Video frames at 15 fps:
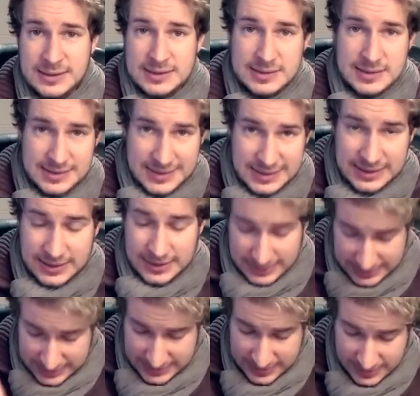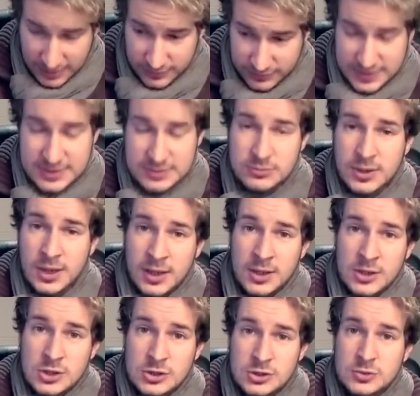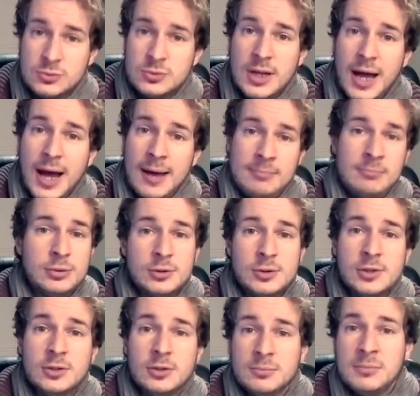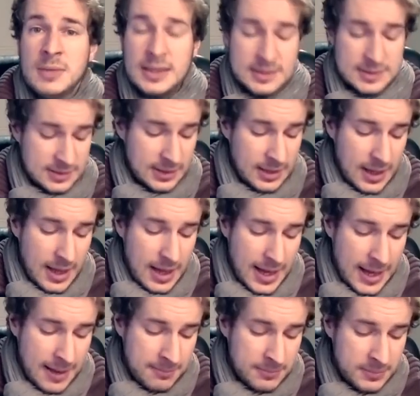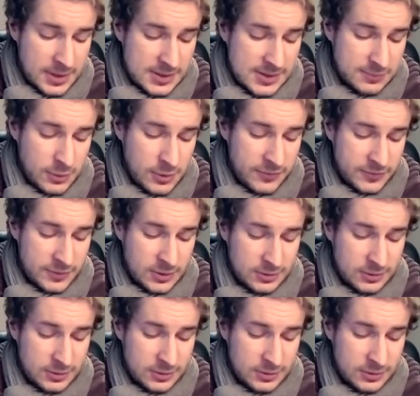Da sitzt ihr hier auf diesem Stuhl am Pult und mixt am 12.